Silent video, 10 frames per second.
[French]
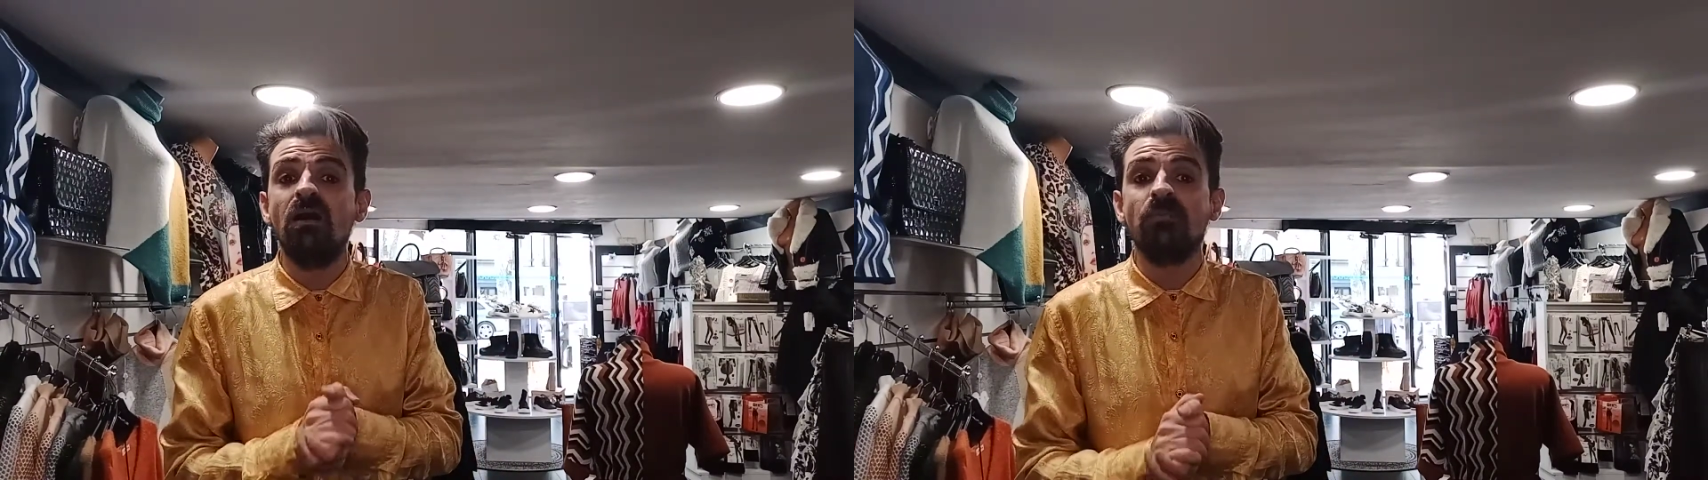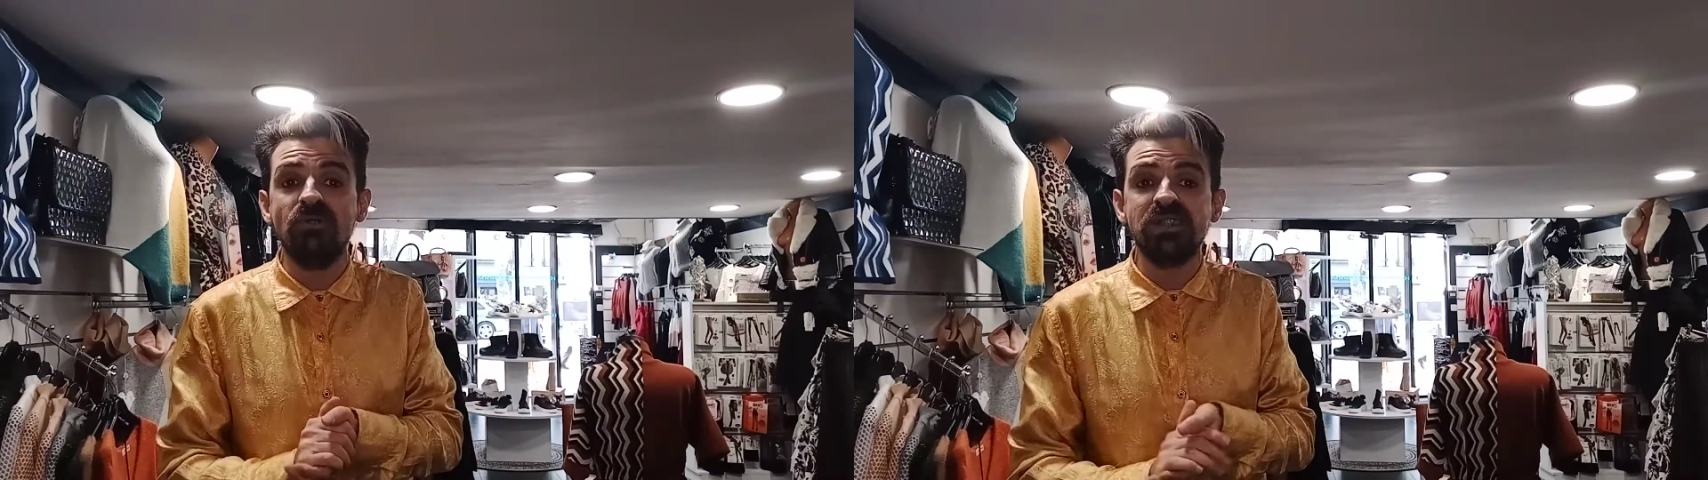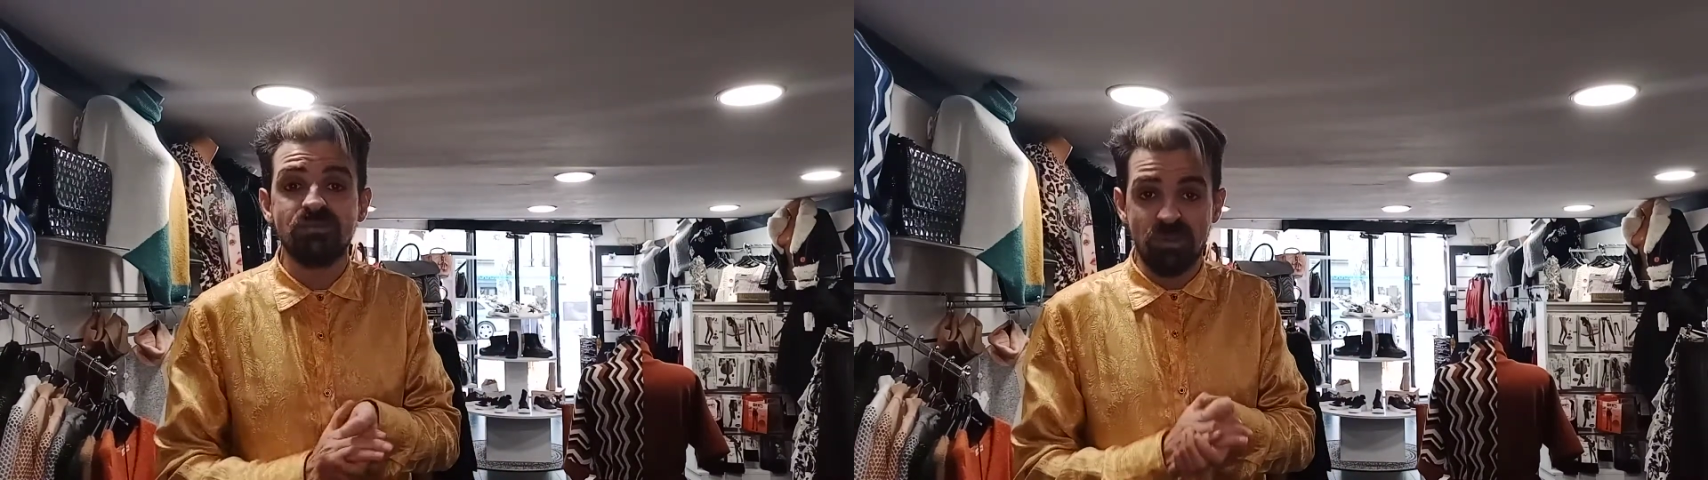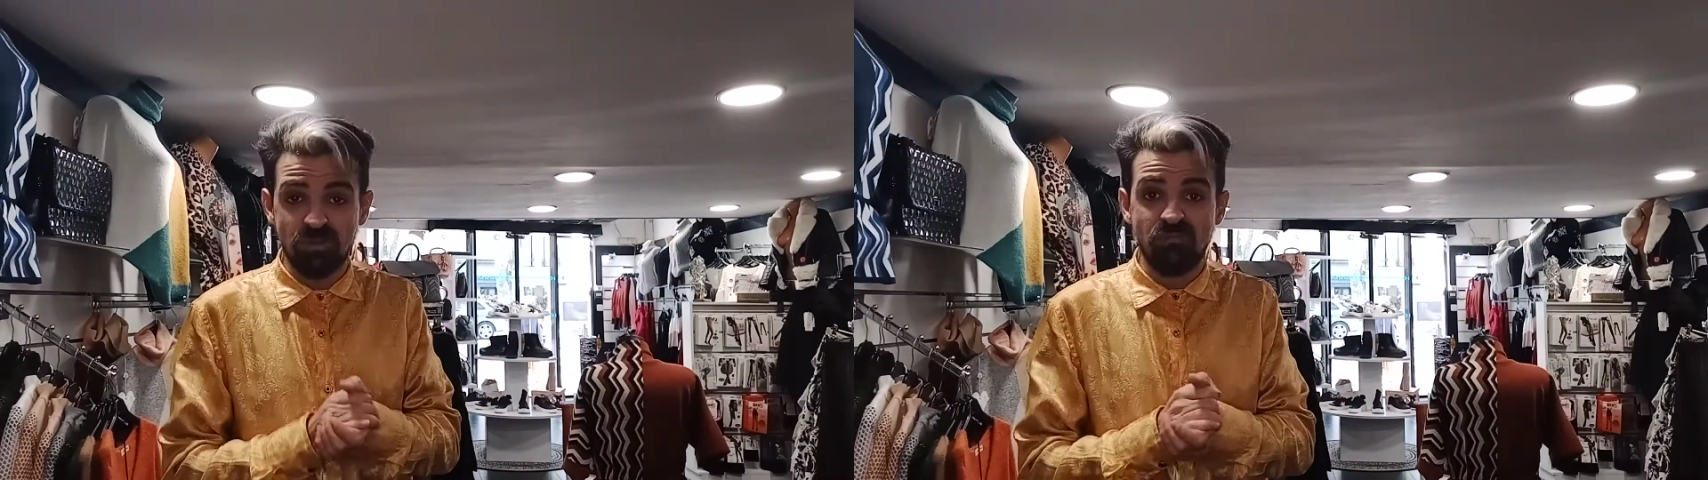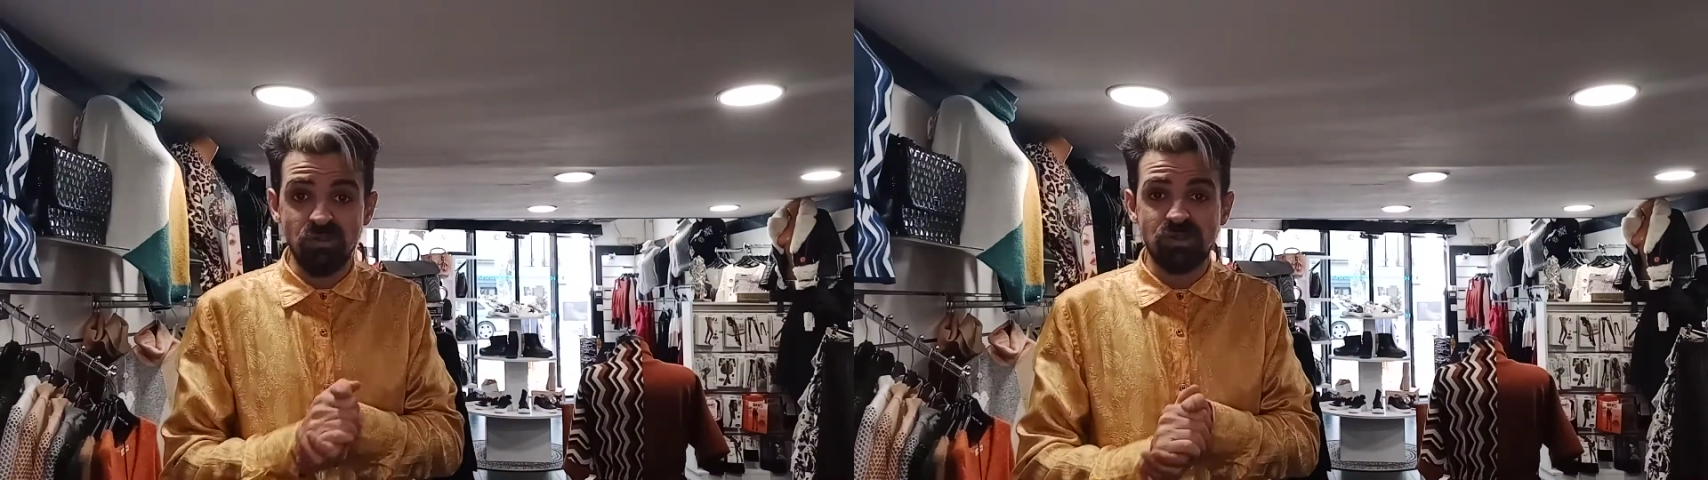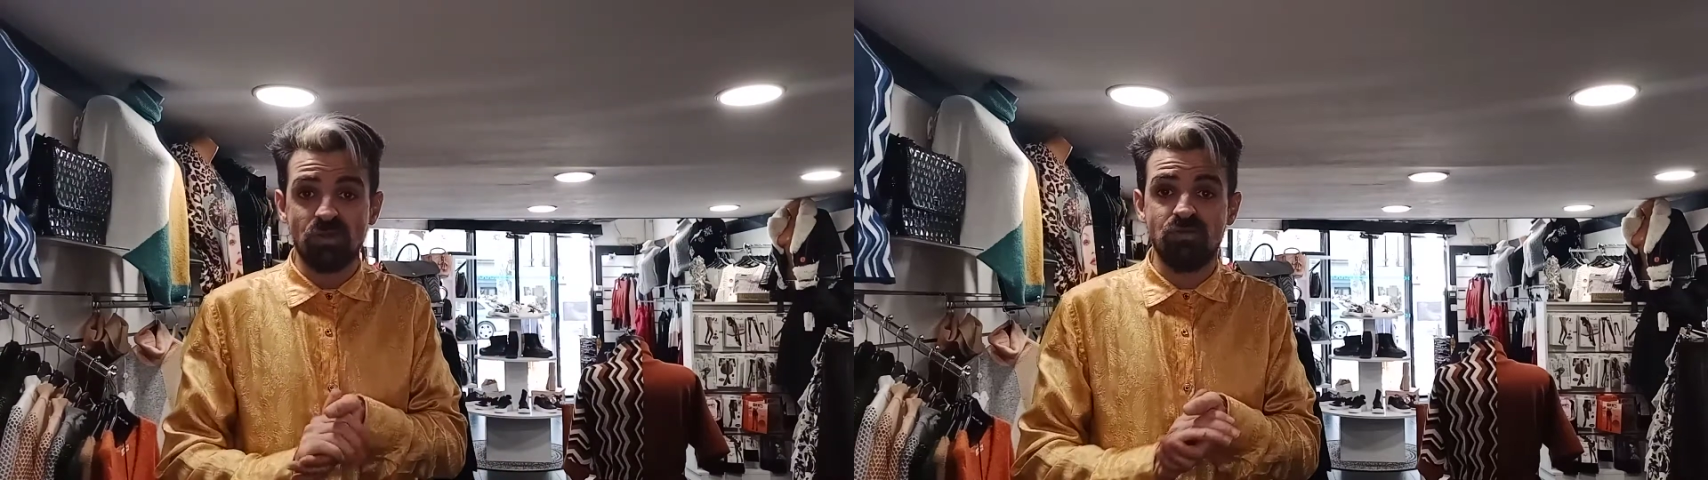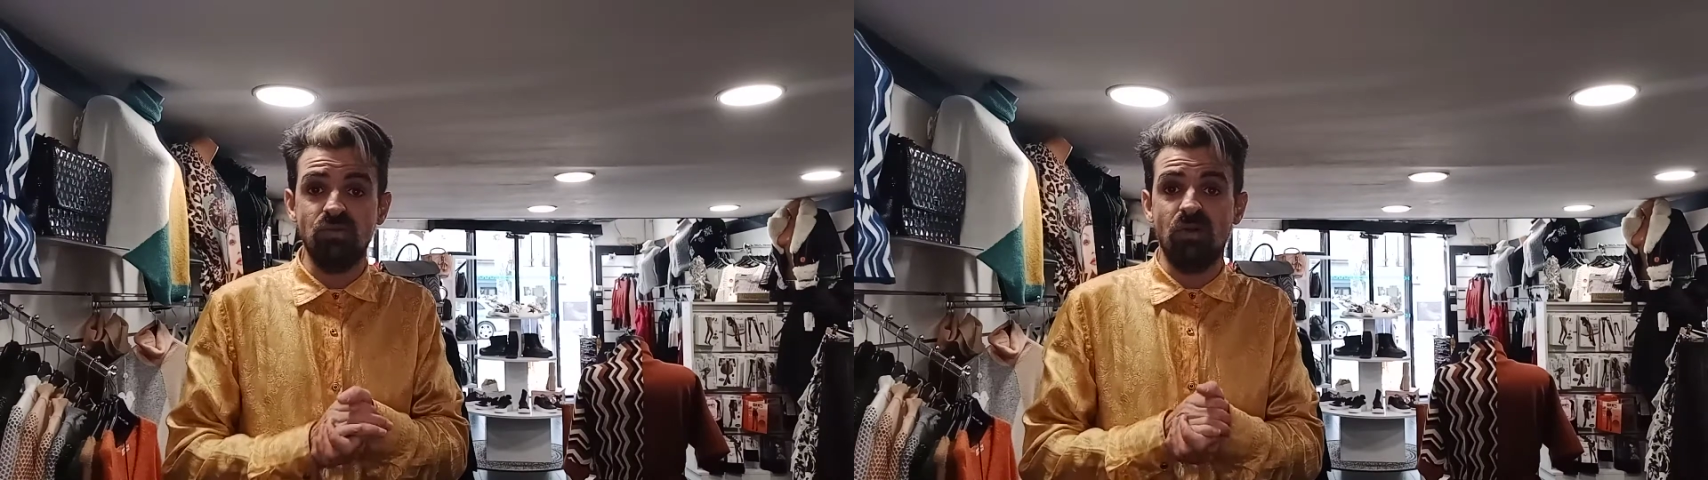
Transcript: prenez soin de vous surtout.